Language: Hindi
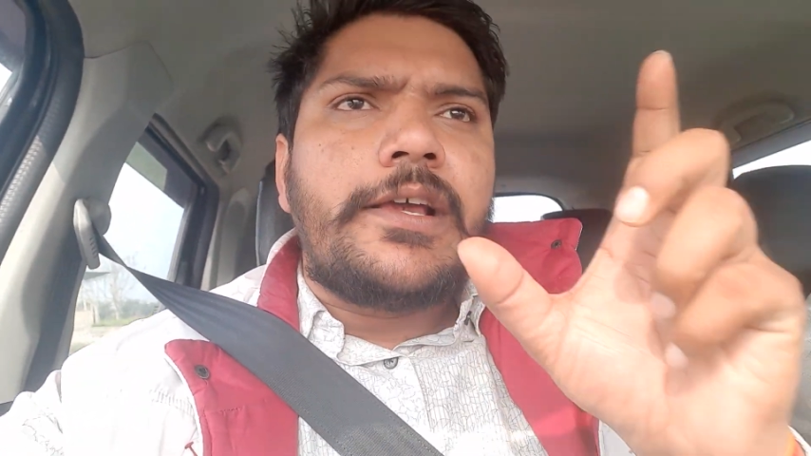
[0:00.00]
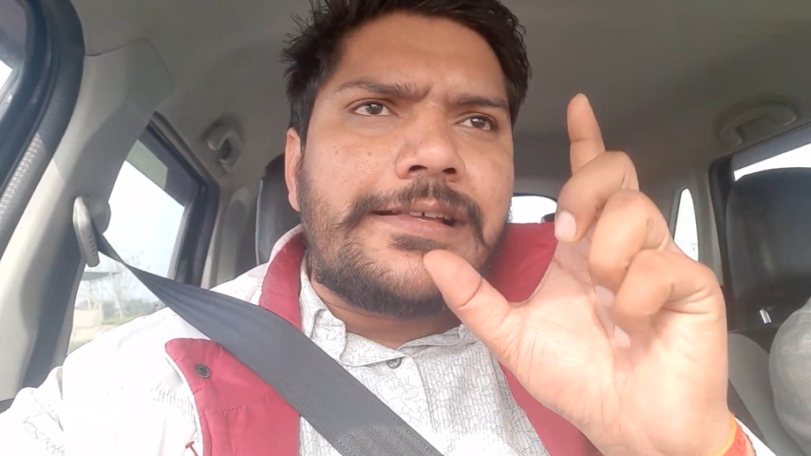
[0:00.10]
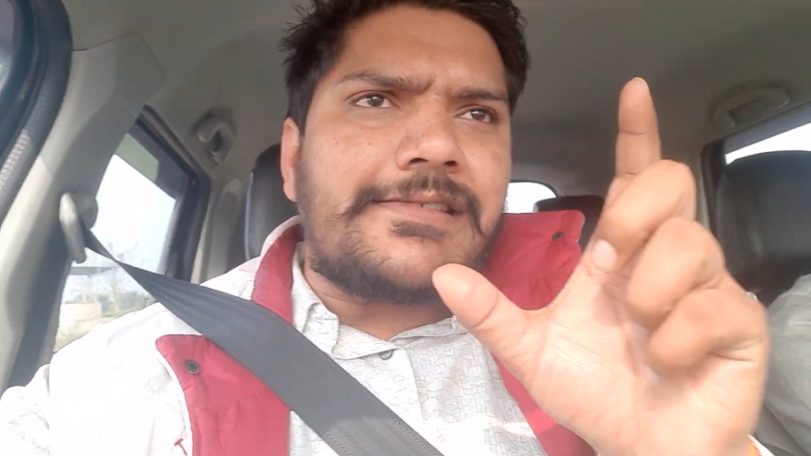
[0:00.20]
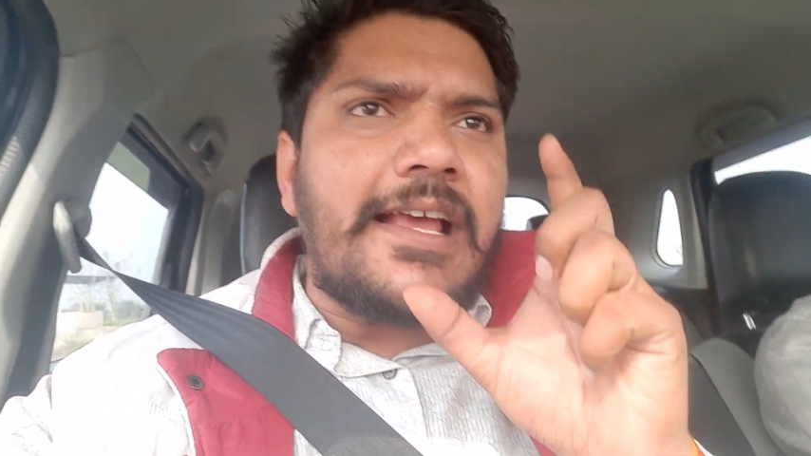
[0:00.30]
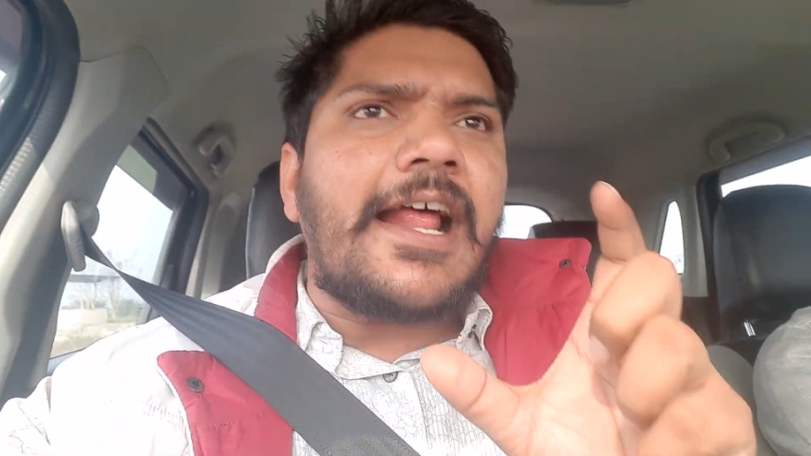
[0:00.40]

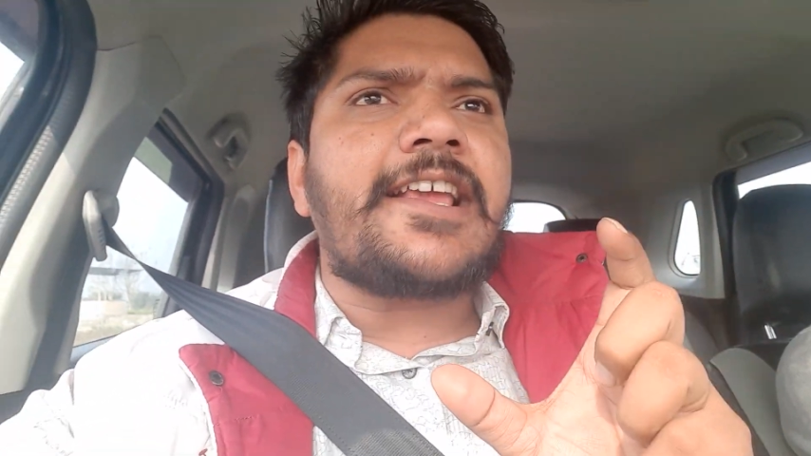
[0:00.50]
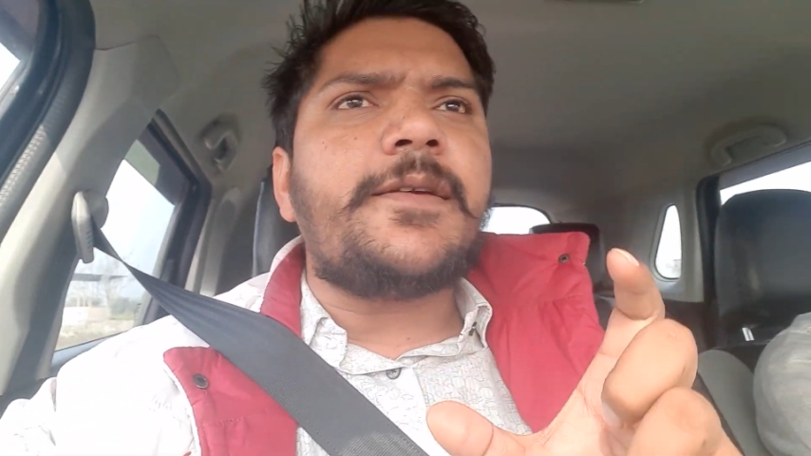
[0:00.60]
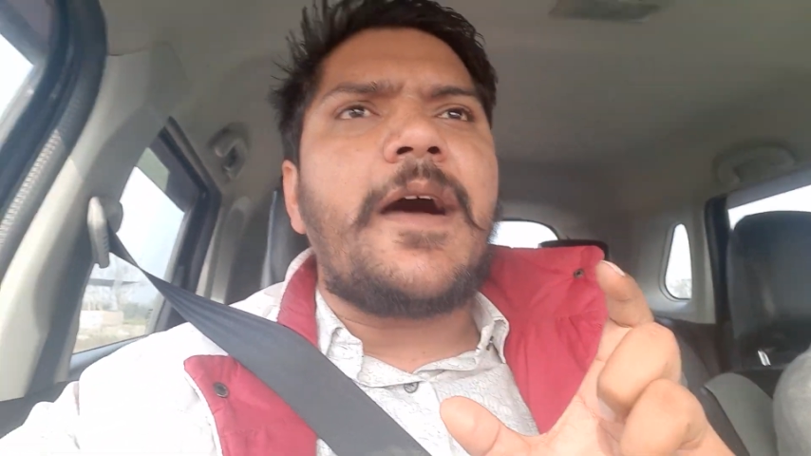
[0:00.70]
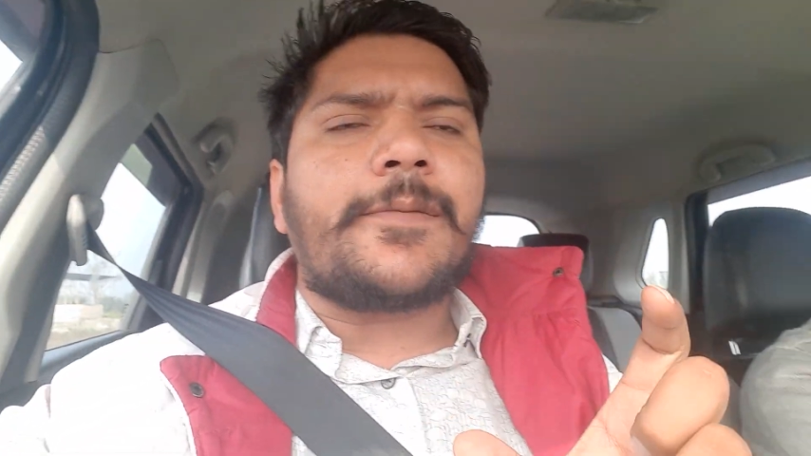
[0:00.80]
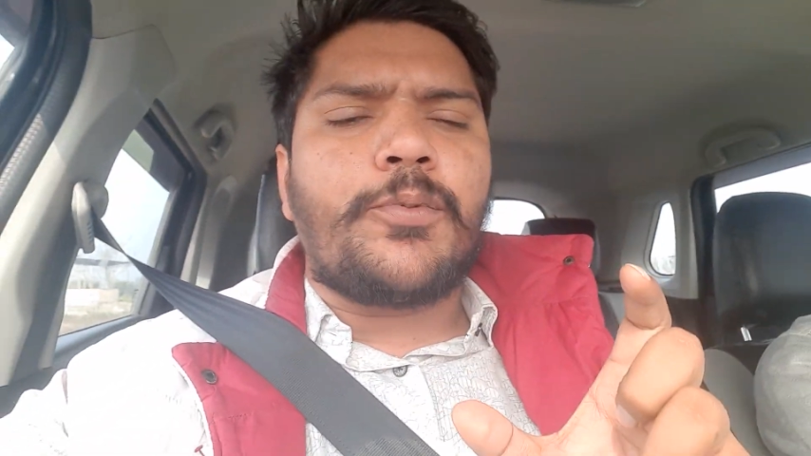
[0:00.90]
इस तरह की
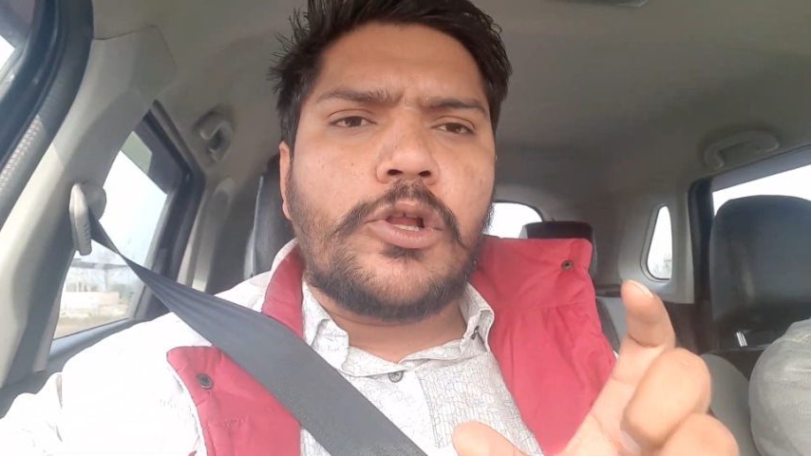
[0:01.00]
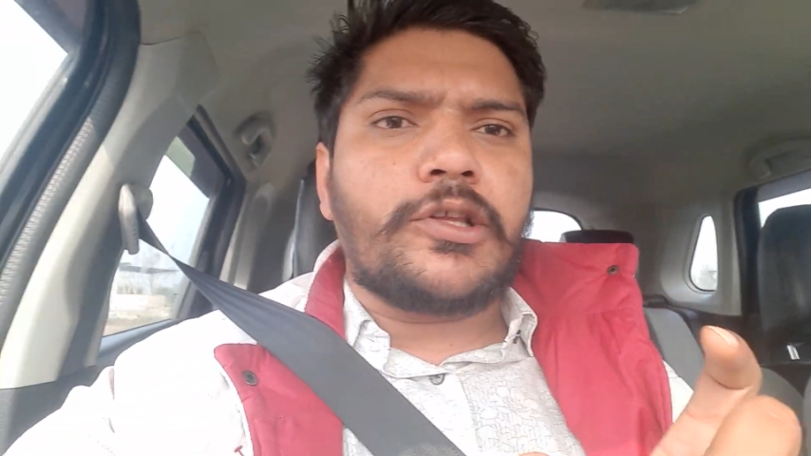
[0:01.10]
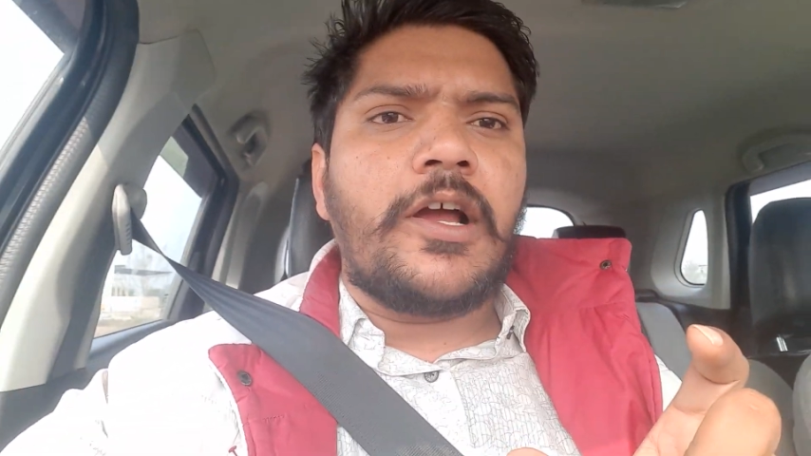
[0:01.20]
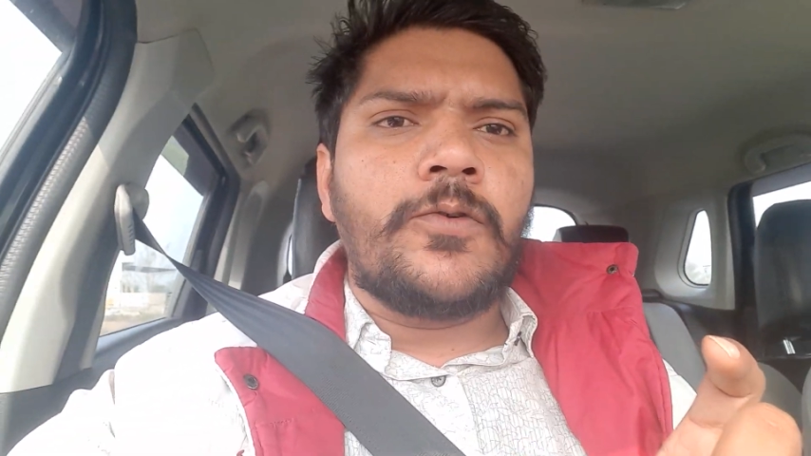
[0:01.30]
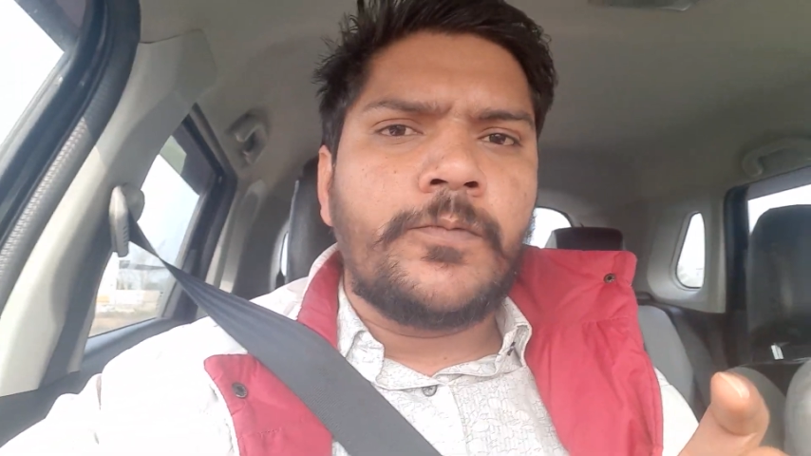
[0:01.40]
बात
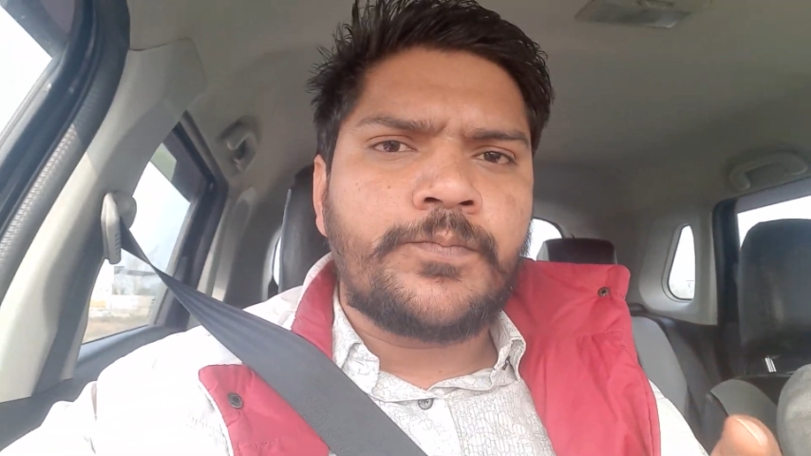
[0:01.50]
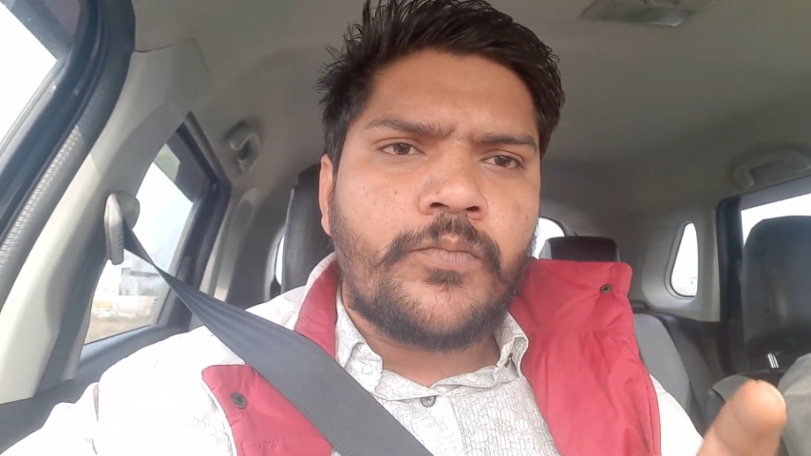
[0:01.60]
बोलता हूं